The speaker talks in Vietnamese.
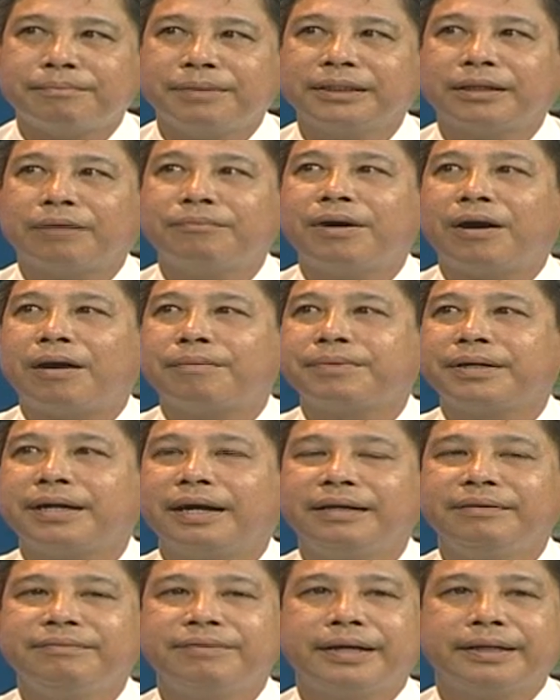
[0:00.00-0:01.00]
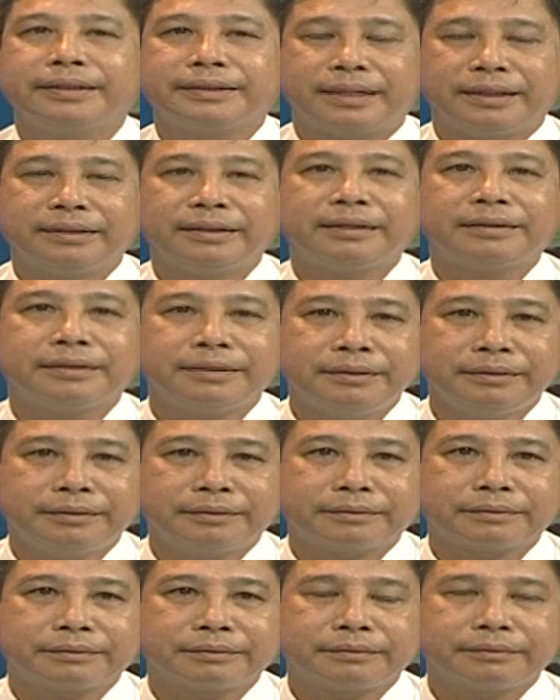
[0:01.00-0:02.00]
là mới tổng hợp gửi về sở tài chính
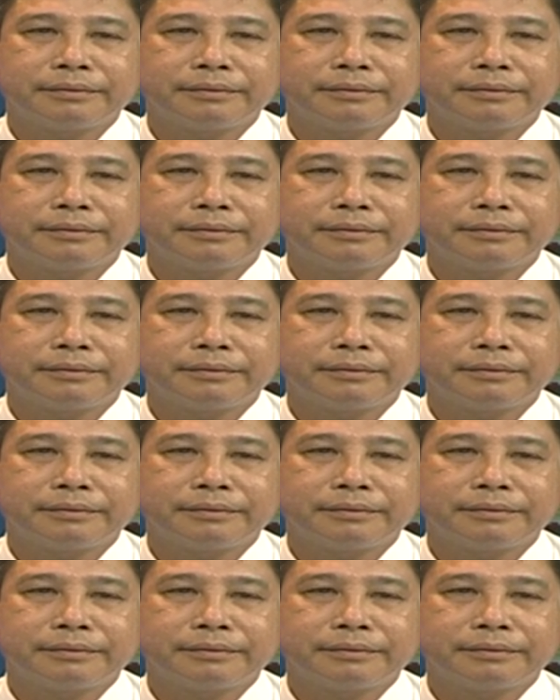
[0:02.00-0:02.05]
được